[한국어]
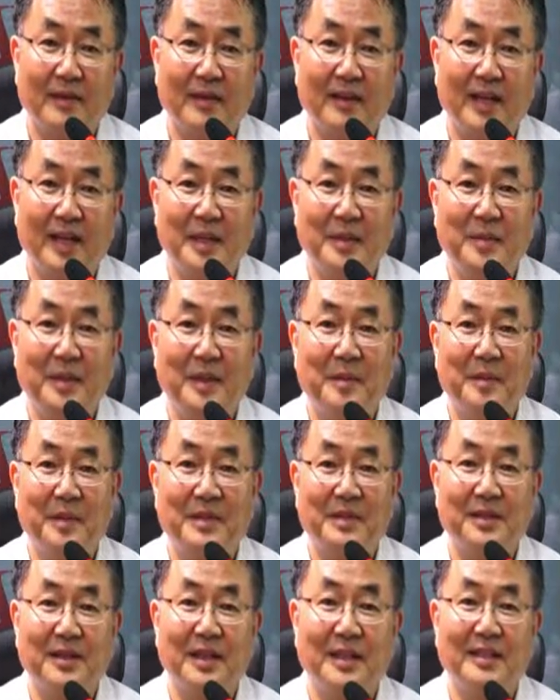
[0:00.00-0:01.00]

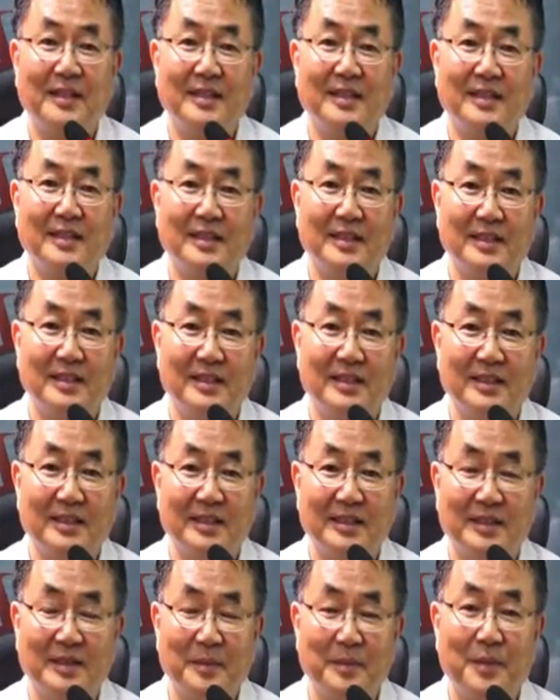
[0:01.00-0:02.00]
IBM에서 했던 그,
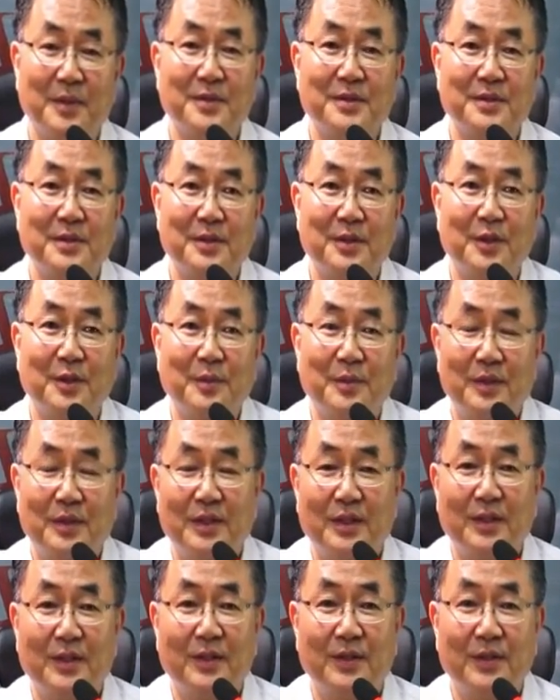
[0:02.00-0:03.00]
그 퍼스널
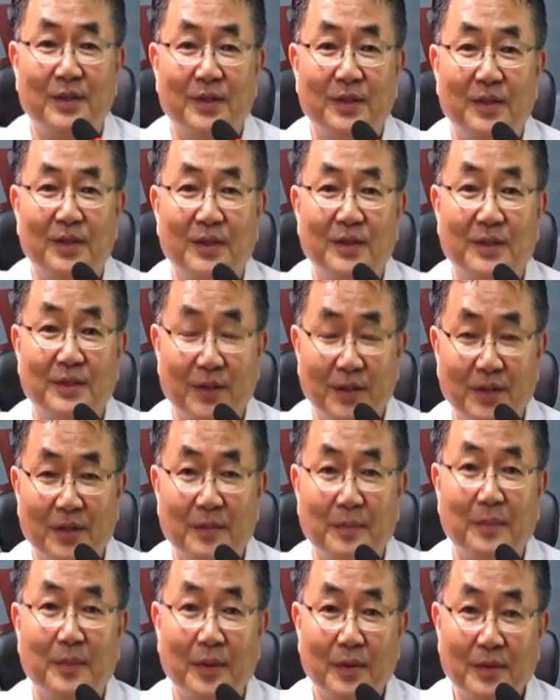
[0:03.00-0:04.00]

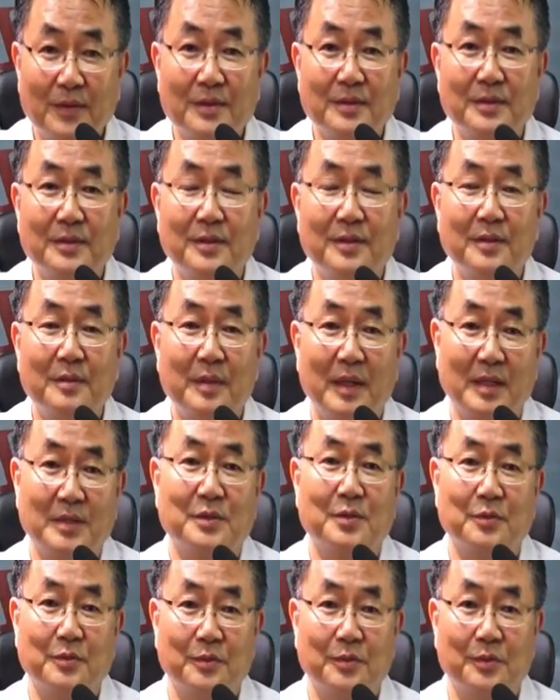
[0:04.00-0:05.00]
컴퓨터처럼 퍼스널
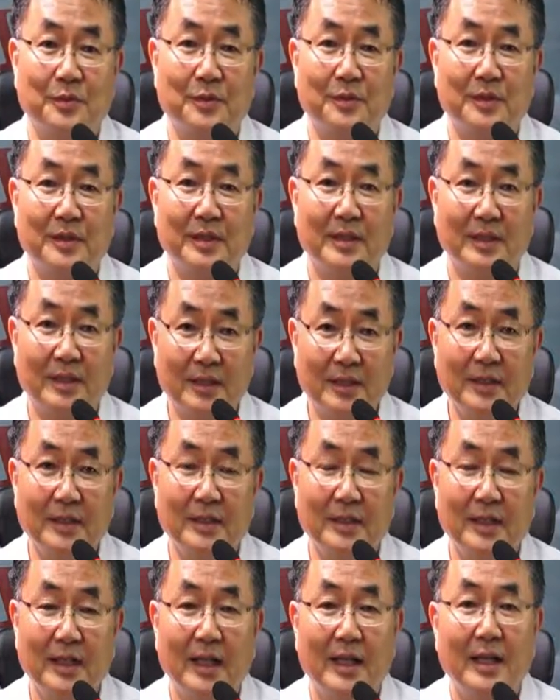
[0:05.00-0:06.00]

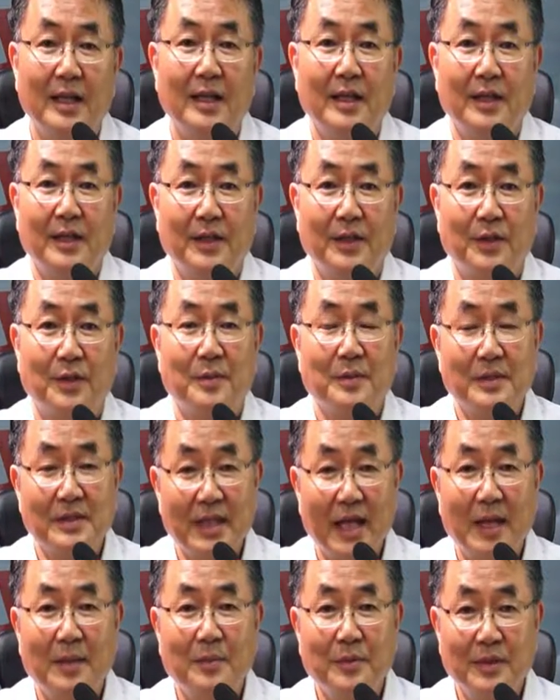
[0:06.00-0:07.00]
방송국을 여러분
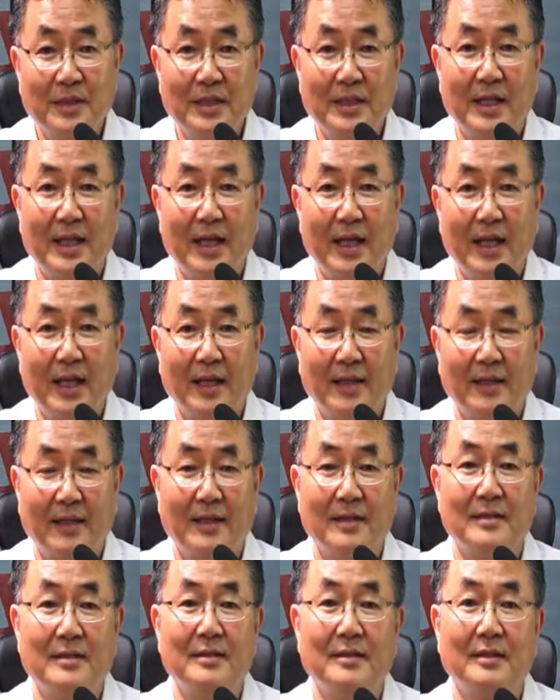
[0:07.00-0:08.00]
사무실에
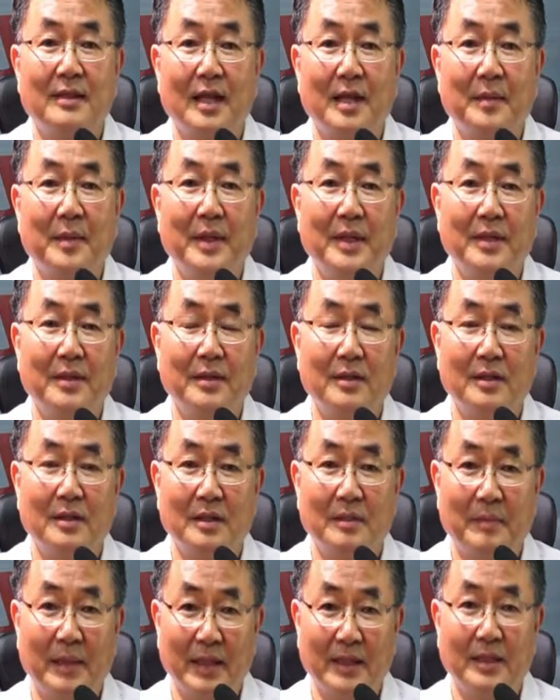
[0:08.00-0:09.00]
데스크탑에 이걸
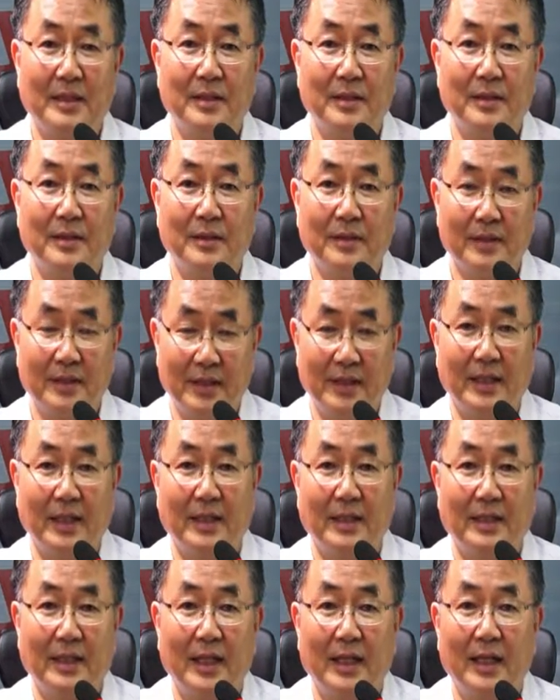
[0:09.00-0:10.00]
만들어
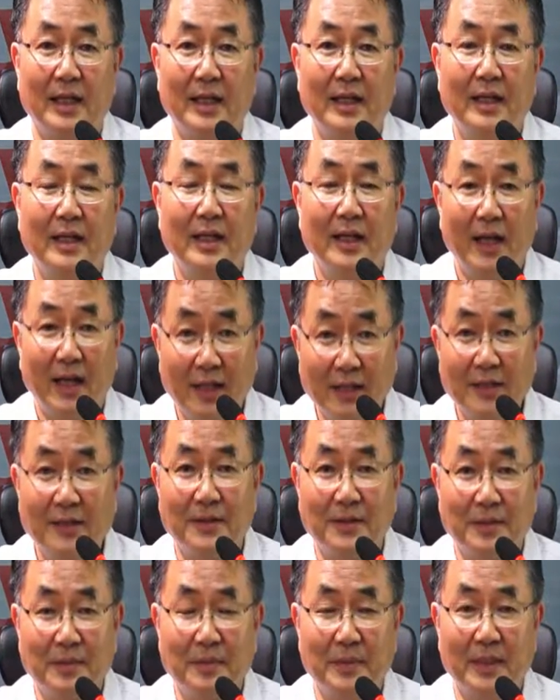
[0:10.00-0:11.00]
드리겠다 하는
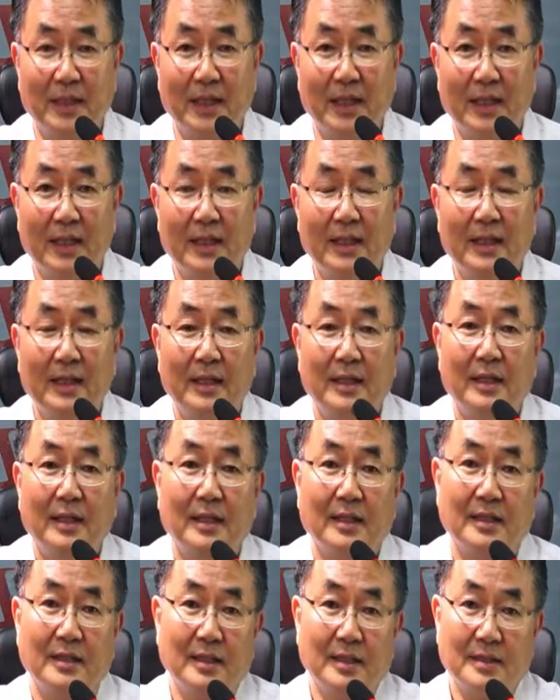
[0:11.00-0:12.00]
것입니다.
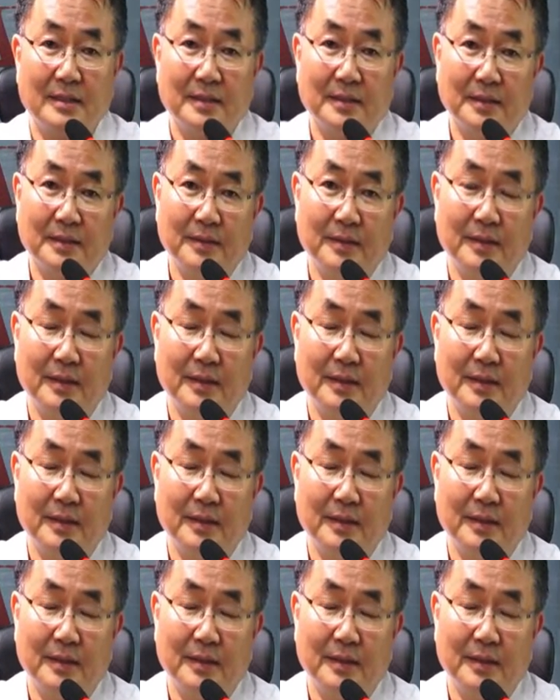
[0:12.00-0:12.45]
그래서